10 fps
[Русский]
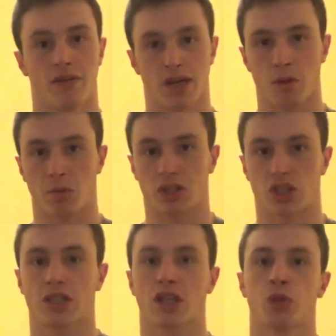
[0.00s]
время
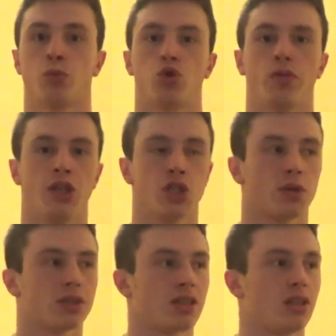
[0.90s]
монтажа также будет
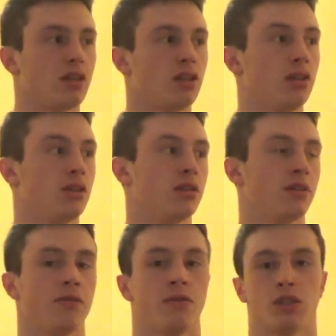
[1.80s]
увеличиваться и,
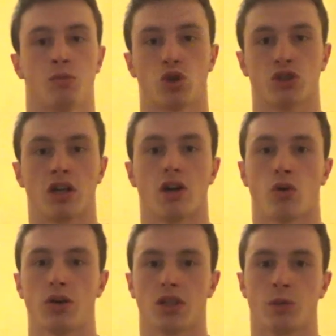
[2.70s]
возможно,
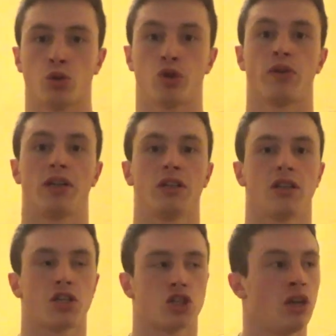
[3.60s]
ролики будут выходить
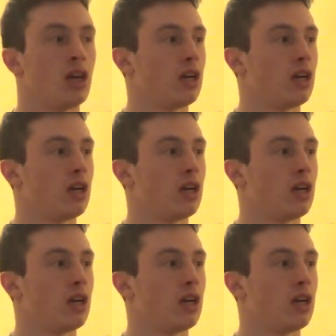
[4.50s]
реже.